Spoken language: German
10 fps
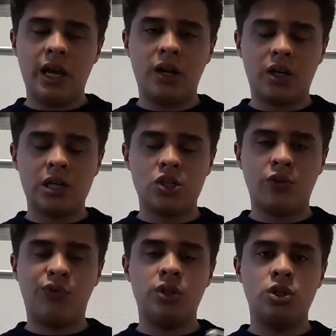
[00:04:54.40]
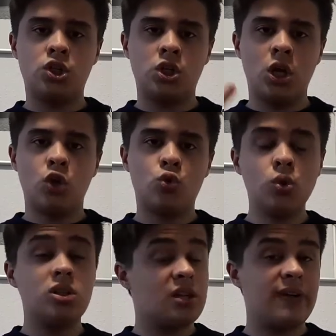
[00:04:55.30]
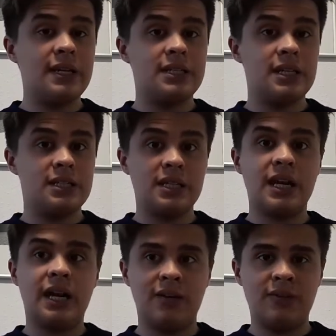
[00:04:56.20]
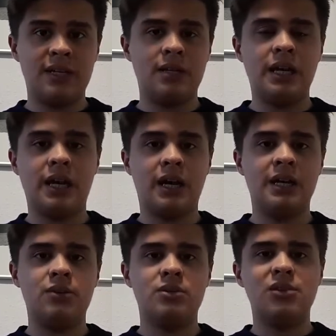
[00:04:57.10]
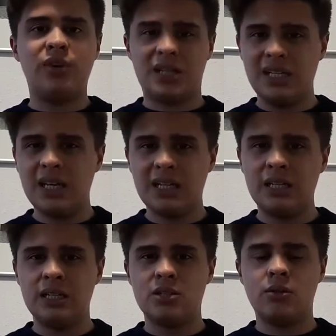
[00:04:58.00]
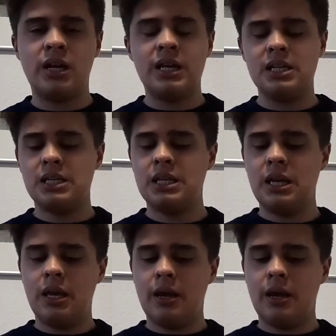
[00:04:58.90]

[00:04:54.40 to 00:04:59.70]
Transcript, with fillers: Air Cushion Finish, gute Qualität, die Karten werden lange halten und sie verknicken nicht so leicht.